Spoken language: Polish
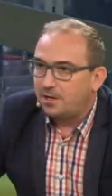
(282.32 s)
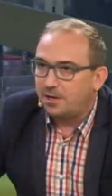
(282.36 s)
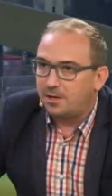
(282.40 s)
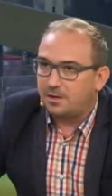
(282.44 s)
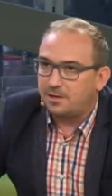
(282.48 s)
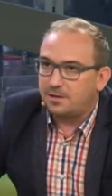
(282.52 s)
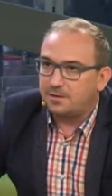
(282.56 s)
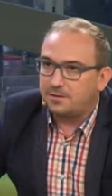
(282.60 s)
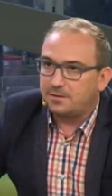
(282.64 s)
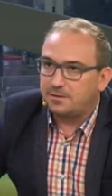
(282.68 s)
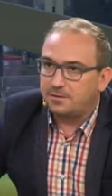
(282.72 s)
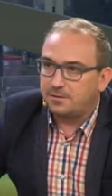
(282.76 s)

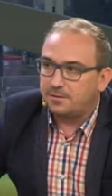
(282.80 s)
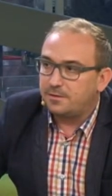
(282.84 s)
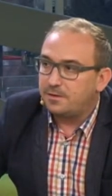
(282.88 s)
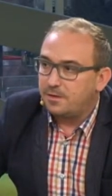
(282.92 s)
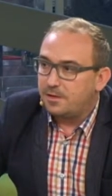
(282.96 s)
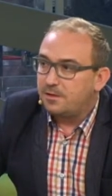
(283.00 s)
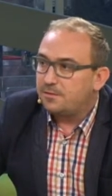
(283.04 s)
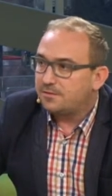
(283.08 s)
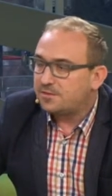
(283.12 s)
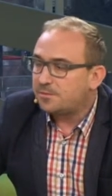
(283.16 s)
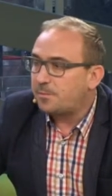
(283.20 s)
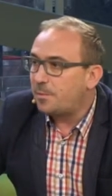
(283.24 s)
Poproszę. E,
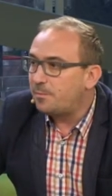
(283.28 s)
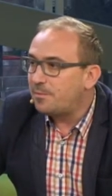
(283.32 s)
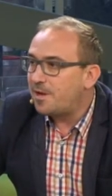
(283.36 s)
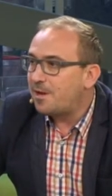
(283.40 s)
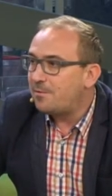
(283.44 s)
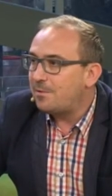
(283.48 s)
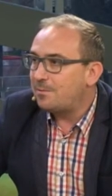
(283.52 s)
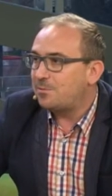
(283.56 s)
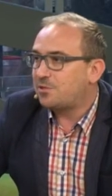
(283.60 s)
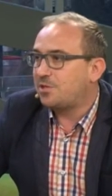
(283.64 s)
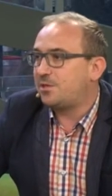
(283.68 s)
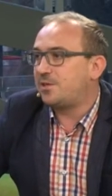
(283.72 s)

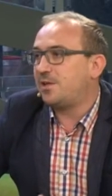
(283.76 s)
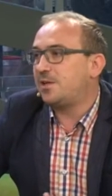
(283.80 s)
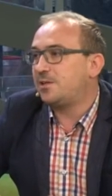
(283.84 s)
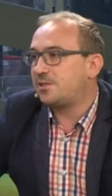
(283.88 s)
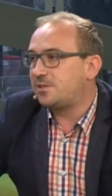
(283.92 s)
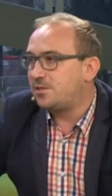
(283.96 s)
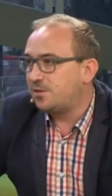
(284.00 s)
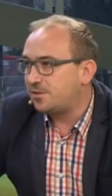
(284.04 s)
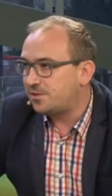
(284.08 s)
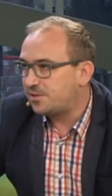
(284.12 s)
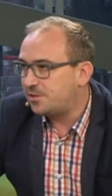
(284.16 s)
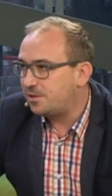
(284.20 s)
wspomniałem, że to
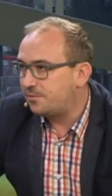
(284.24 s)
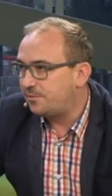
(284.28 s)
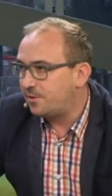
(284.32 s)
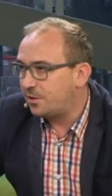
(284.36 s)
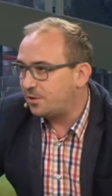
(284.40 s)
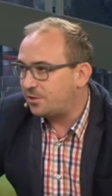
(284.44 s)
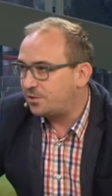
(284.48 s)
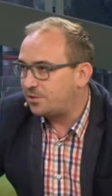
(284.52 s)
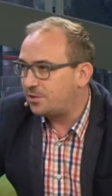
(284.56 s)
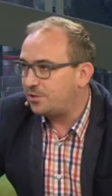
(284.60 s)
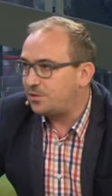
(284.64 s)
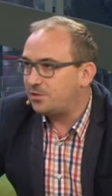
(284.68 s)
jest Noc
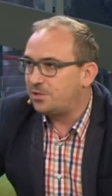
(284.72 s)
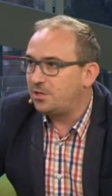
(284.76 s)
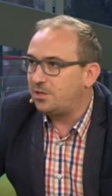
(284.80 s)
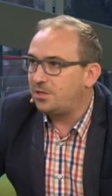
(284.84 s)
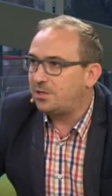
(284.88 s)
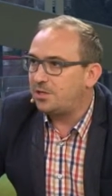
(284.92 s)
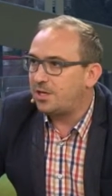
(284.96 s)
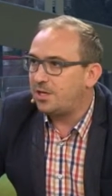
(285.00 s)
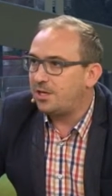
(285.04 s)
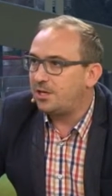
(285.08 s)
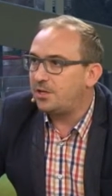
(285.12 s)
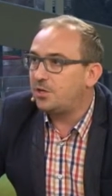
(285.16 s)
Nowości,
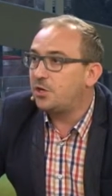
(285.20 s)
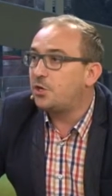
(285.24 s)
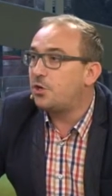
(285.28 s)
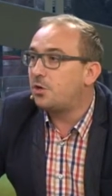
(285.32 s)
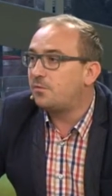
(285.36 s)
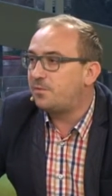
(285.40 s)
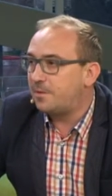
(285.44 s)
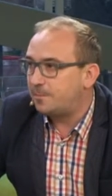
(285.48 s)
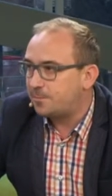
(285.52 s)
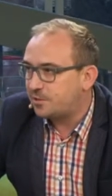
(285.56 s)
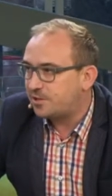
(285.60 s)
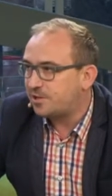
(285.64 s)
czyli te
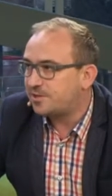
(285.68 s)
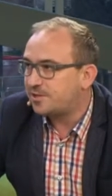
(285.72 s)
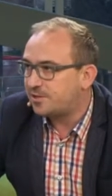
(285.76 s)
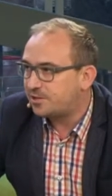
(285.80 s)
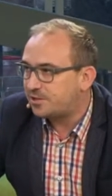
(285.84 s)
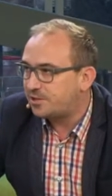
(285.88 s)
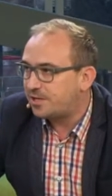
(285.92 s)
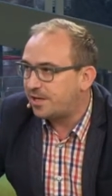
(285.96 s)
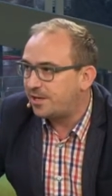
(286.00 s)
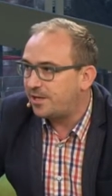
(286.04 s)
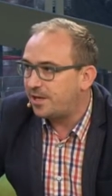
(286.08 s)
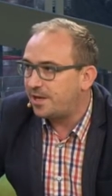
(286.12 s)
nowe
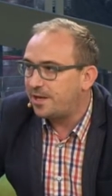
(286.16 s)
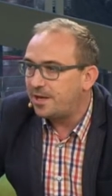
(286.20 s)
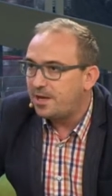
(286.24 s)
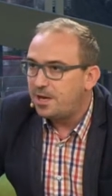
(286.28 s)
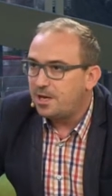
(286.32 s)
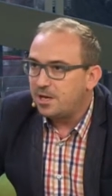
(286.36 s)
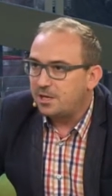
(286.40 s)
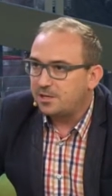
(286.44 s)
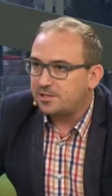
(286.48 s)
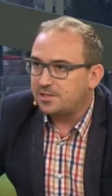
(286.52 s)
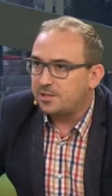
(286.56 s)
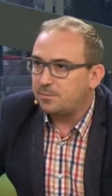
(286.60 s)
przestrzenie,
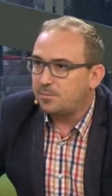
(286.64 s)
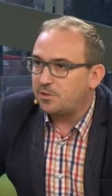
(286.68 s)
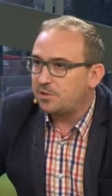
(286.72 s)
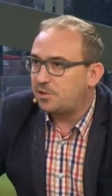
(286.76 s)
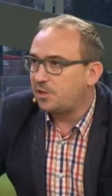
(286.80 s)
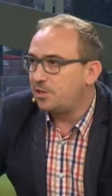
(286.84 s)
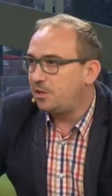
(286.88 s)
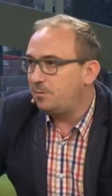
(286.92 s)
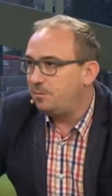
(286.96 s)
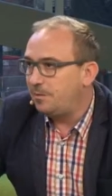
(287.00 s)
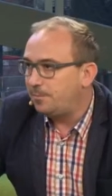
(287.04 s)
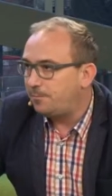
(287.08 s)
chcemy
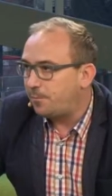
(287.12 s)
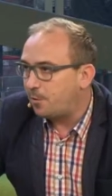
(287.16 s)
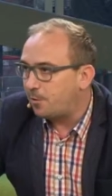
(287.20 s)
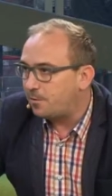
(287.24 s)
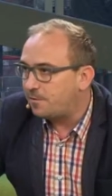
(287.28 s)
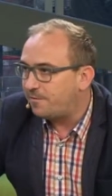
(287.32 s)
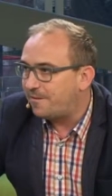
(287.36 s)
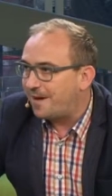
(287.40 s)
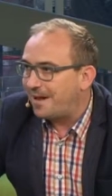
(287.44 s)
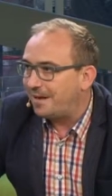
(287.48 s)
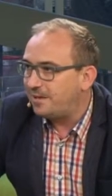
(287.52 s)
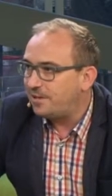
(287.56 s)
się nimi
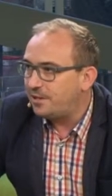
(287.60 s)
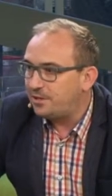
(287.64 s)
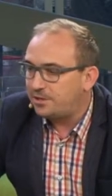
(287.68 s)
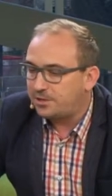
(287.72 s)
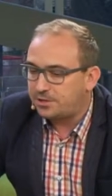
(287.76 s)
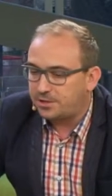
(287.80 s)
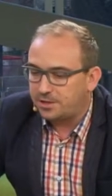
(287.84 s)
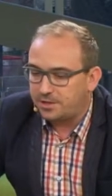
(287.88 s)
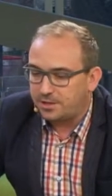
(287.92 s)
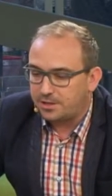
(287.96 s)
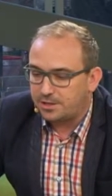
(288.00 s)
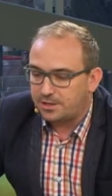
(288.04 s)

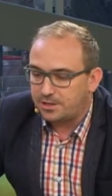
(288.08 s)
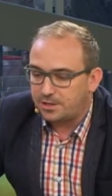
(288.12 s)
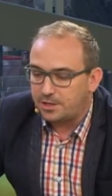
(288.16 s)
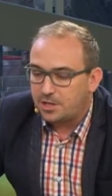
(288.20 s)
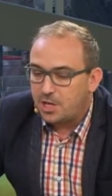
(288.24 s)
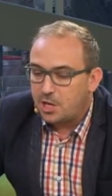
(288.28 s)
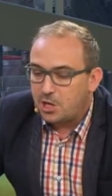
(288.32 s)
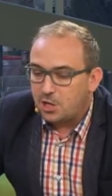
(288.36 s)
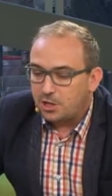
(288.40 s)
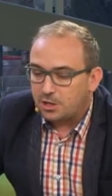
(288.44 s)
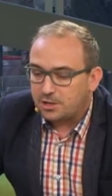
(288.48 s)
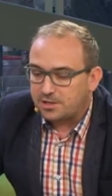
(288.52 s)
pochwalić, e,
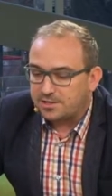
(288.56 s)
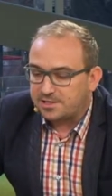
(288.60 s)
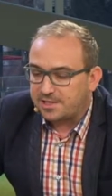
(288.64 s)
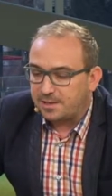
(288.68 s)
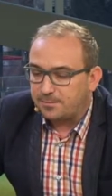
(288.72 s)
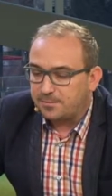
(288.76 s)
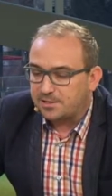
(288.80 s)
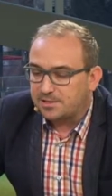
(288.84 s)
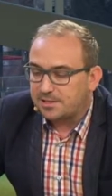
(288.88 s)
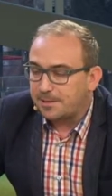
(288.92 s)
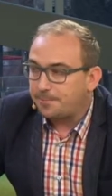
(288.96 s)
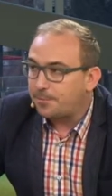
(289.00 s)

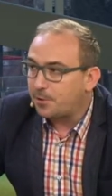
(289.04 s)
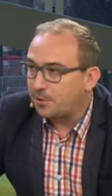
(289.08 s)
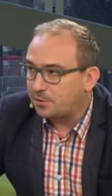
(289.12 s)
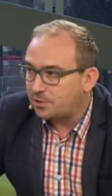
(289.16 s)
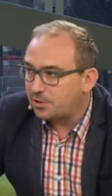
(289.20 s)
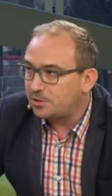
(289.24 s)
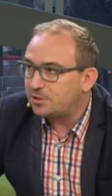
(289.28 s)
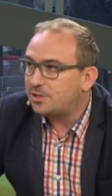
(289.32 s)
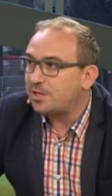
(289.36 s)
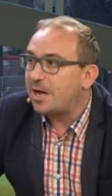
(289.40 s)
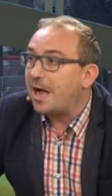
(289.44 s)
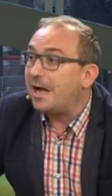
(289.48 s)
chcemy a
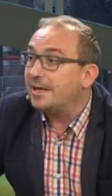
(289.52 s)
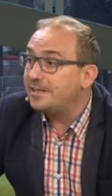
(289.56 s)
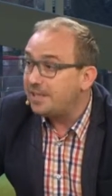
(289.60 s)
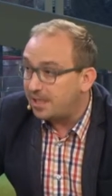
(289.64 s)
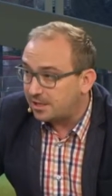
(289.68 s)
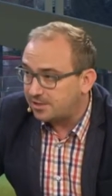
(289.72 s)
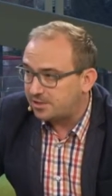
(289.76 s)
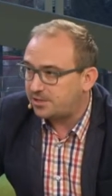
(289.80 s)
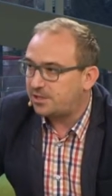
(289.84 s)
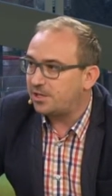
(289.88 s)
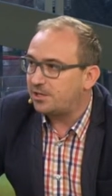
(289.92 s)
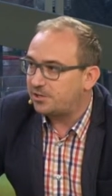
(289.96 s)
zaprosić, a
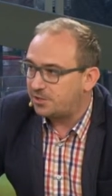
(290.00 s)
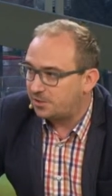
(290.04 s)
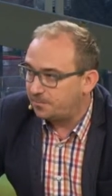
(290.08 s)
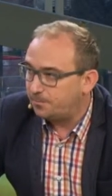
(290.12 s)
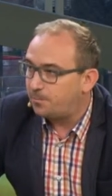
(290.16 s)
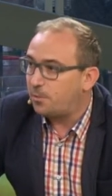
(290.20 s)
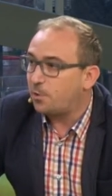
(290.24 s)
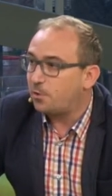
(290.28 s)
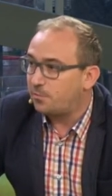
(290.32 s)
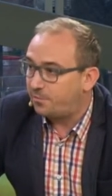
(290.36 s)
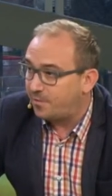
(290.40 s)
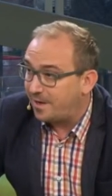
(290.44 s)
jest się
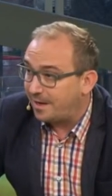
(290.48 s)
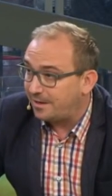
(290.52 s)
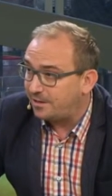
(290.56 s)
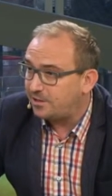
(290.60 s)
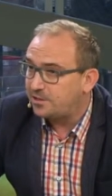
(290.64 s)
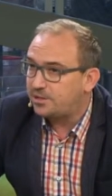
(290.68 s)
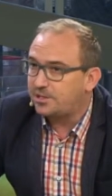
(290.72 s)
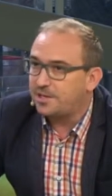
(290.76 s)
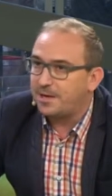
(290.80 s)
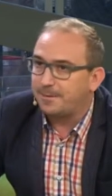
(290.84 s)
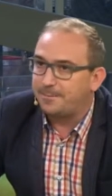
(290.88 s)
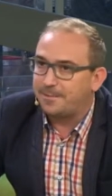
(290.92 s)
czym
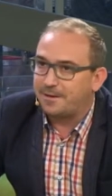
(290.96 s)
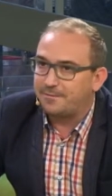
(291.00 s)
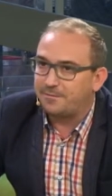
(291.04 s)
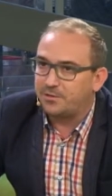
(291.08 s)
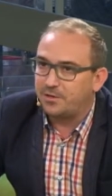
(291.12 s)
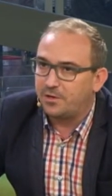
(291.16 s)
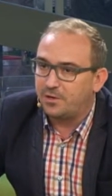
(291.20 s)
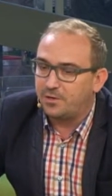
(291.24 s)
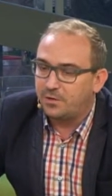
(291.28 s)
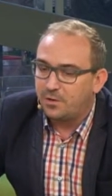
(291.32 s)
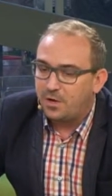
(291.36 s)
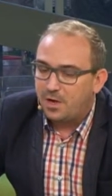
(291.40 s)
pochwalić Dokładnie. na
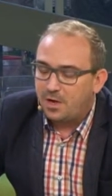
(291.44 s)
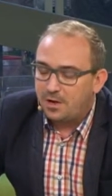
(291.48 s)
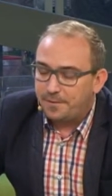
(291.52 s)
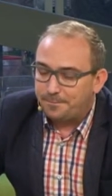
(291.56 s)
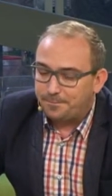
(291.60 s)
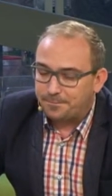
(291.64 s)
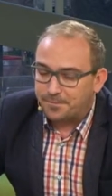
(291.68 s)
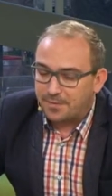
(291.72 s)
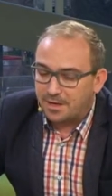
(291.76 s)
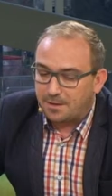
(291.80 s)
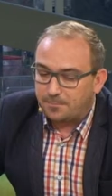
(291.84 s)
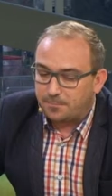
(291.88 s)
pewno.
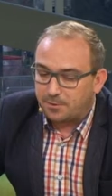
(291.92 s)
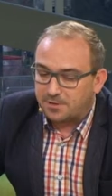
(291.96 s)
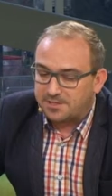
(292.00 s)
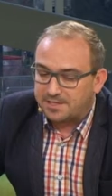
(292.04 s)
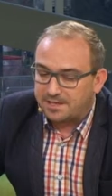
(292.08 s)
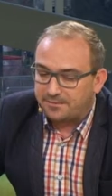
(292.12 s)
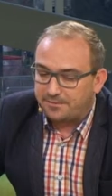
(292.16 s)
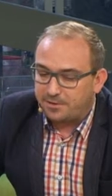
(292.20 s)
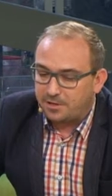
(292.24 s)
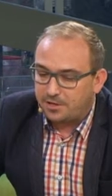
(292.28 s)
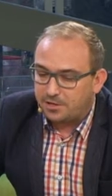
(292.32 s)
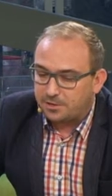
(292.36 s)

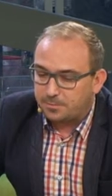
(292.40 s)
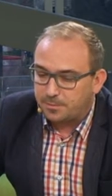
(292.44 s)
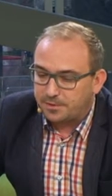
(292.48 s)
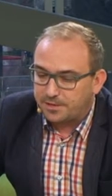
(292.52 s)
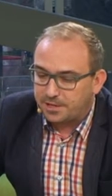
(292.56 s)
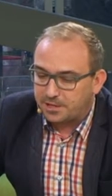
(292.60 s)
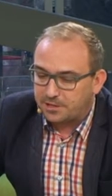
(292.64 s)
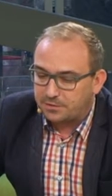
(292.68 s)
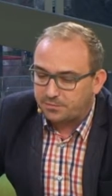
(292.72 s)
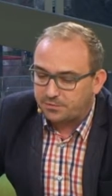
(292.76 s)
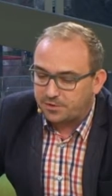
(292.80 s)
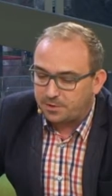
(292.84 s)
Postawiliśmy
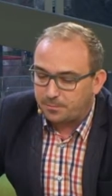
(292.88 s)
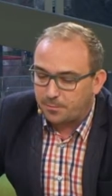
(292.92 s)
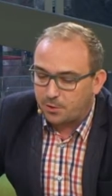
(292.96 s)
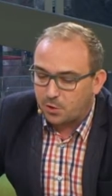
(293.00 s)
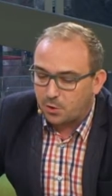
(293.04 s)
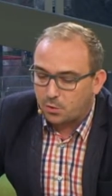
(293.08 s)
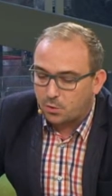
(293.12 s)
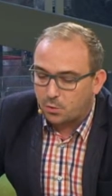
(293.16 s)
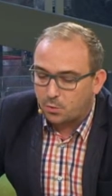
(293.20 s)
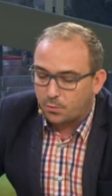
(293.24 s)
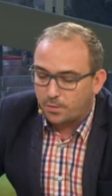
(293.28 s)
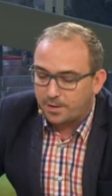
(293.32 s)
też w tym
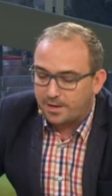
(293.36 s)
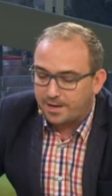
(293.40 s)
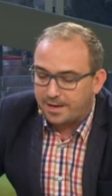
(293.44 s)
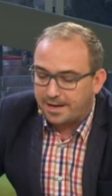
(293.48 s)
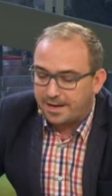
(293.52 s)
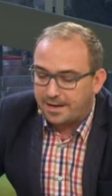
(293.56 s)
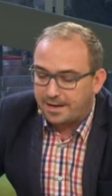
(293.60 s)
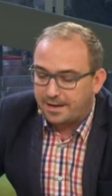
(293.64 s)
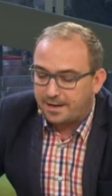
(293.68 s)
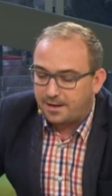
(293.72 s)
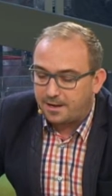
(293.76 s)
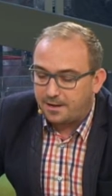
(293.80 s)
roku
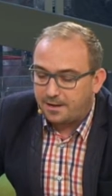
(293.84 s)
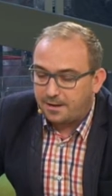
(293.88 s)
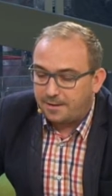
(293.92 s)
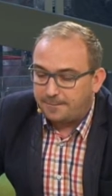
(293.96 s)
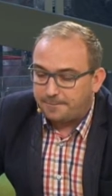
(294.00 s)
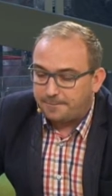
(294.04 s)
na